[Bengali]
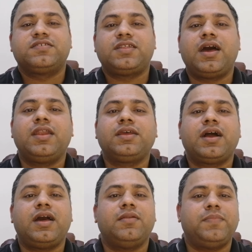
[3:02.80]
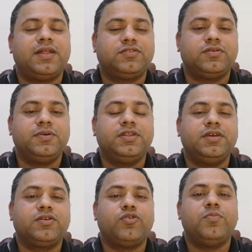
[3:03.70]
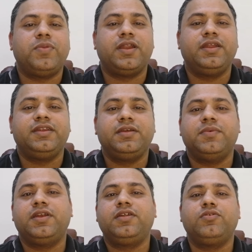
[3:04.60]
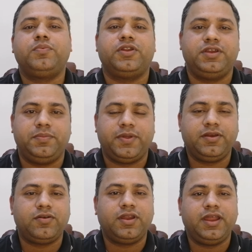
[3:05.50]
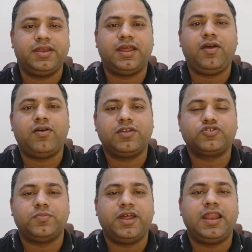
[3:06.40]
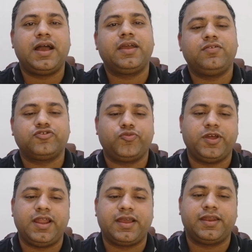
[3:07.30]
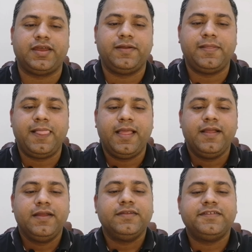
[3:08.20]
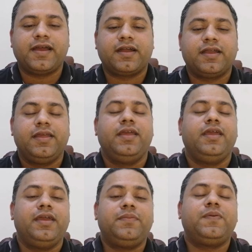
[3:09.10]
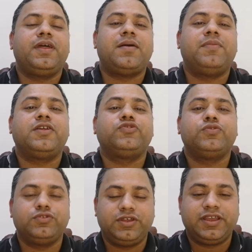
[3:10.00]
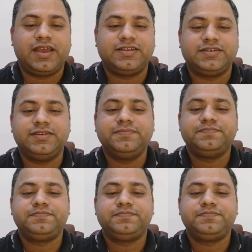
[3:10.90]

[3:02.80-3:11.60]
স্থান কাল বাথরুমে কোম্পানির ডিমান্ডের উপরে ডিপেন্ড করে এটা অনেক সময় লাগে অনেক সময় লাগে না যাক এরপরে আমরা শুরু থেকে আসি